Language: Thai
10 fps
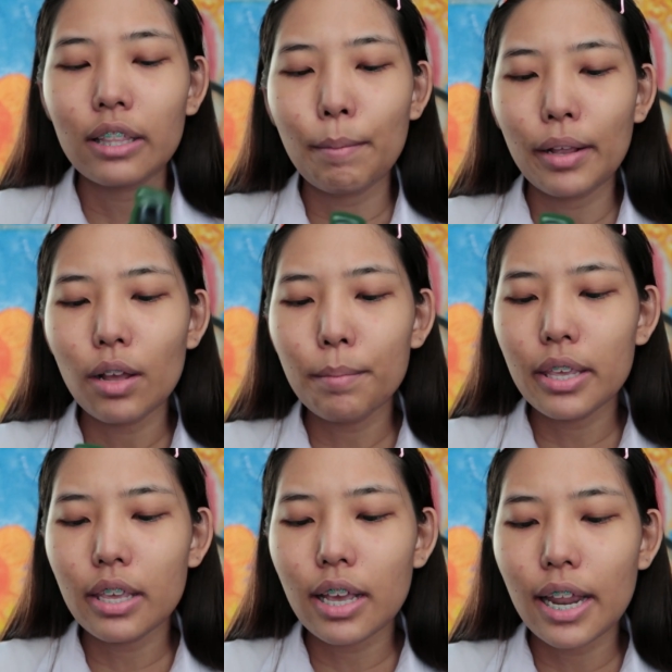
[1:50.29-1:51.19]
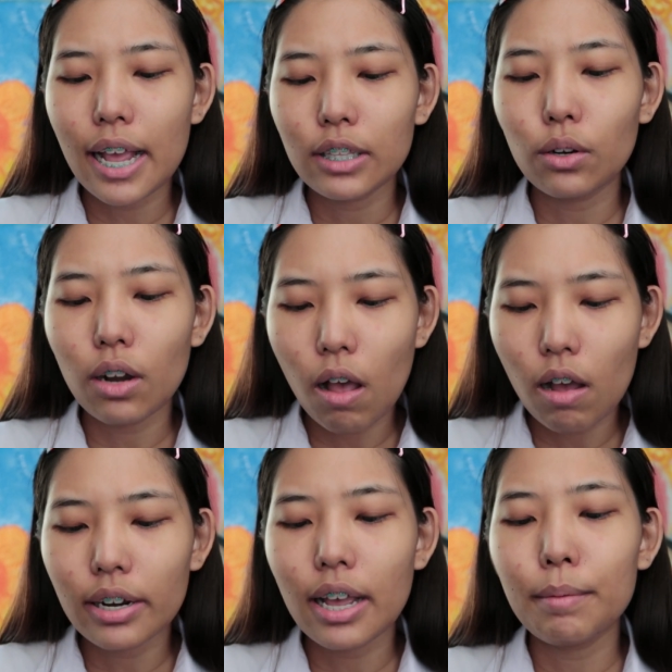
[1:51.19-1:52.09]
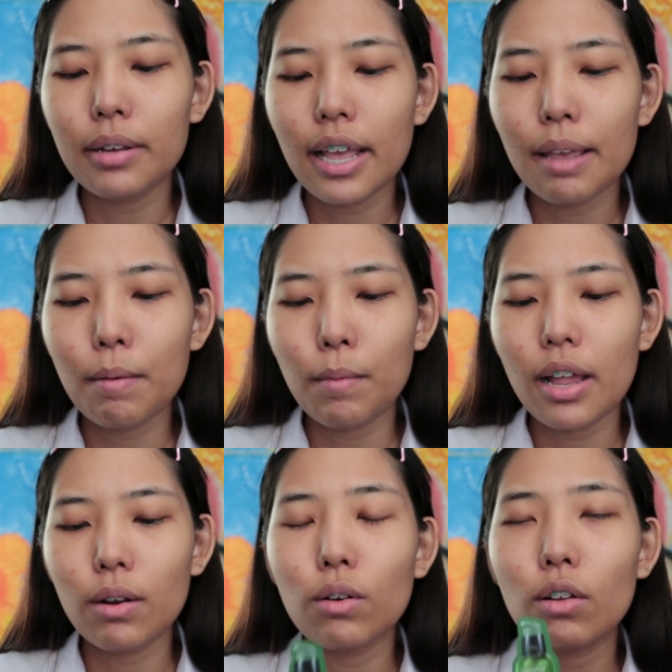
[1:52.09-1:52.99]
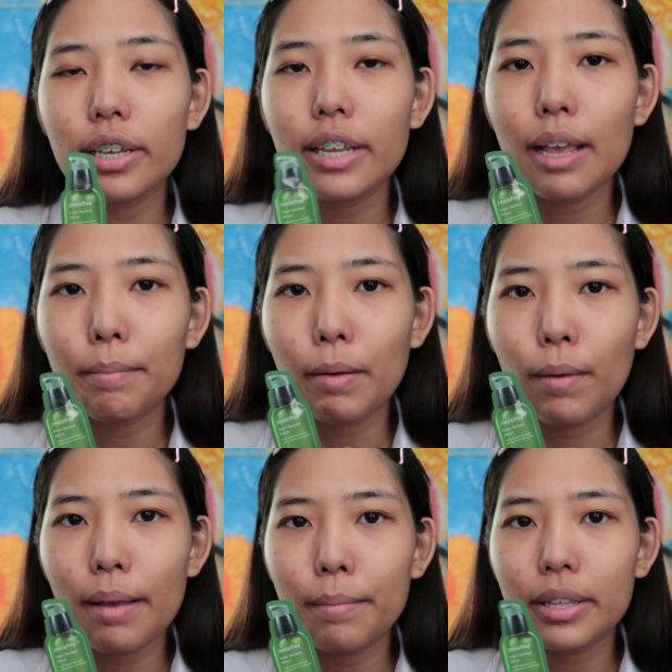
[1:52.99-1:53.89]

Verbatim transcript: แต่มันก็มีขนาดทดลองนะคะเพื่อให้แบบว่าน้องๆที่ยังแบบว่า